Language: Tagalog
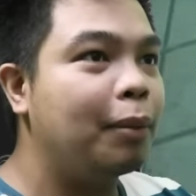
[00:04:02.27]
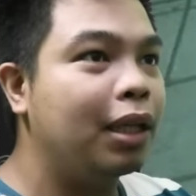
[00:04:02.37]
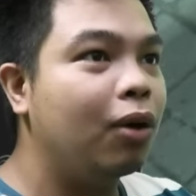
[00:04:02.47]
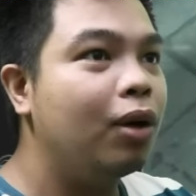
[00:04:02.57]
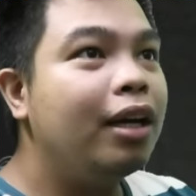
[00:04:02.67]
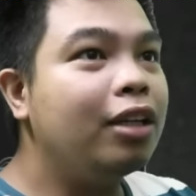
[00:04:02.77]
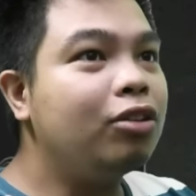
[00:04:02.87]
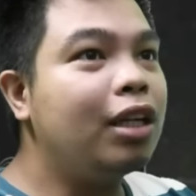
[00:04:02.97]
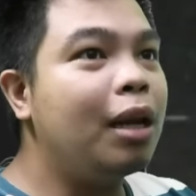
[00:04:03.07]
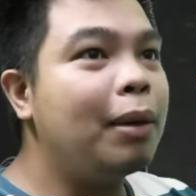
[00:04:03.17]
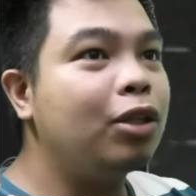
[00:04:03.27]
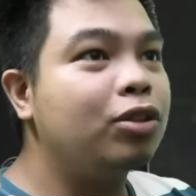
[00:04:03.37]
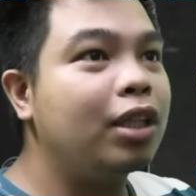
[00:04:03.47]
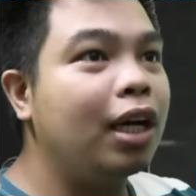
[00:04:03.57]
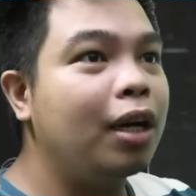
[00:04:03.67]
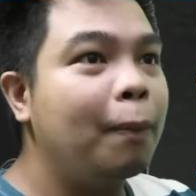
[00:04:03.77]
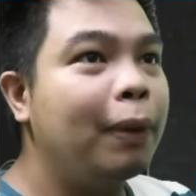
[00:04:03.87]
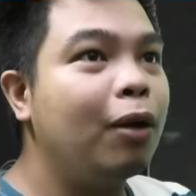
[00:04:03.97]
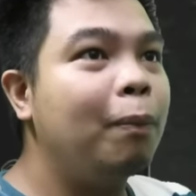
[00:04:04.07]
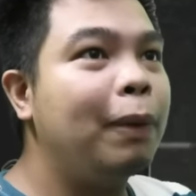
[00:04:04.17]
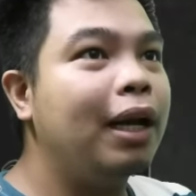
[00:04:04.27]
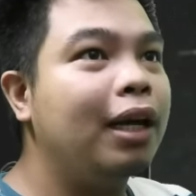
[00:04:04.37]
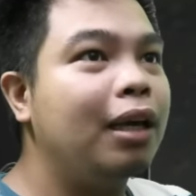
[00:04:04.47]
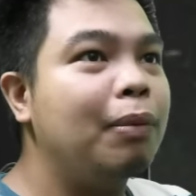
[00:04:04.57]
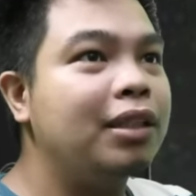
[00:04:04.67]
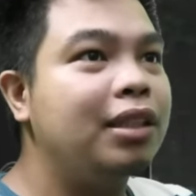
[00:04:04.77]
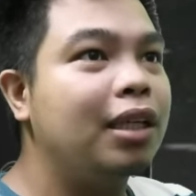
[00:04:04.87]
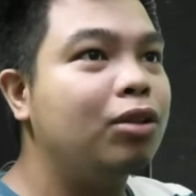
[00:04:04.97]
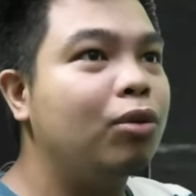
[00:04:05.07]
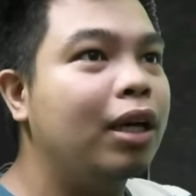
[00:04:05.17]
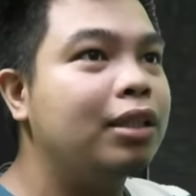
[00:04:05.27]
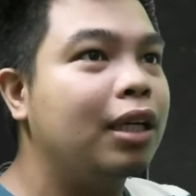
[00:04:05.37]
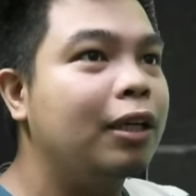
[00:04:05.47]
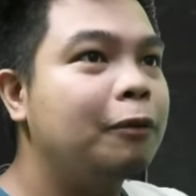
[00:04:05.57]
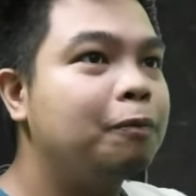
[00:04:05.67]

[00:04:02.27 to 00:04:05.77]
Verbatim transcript: naman ako. Dito na naman yung CR, pero parang ibang CR to, guys, ha?